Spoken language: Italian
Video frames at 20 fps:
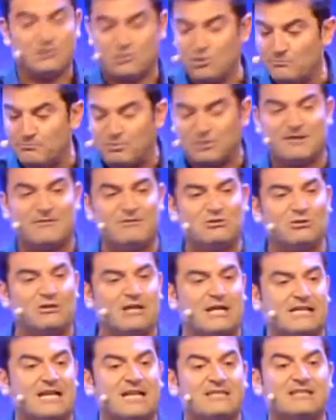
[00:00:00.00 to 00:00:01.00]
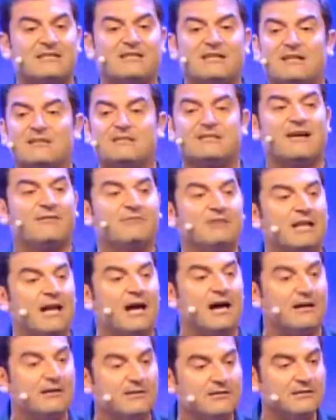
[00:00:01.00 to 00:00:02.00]
non potevi tornare a casa e te ne stavi
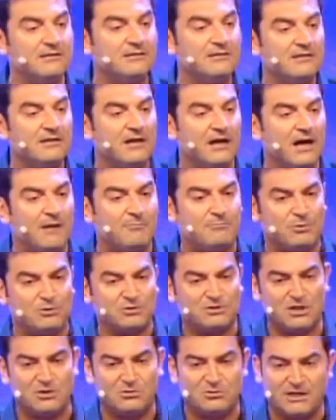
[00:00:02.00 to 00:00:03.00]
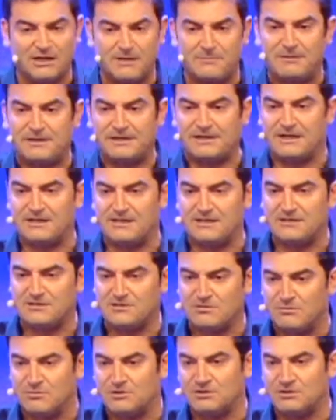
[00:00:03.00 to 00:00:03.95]
là, a Pordenone, che per carità, insomma,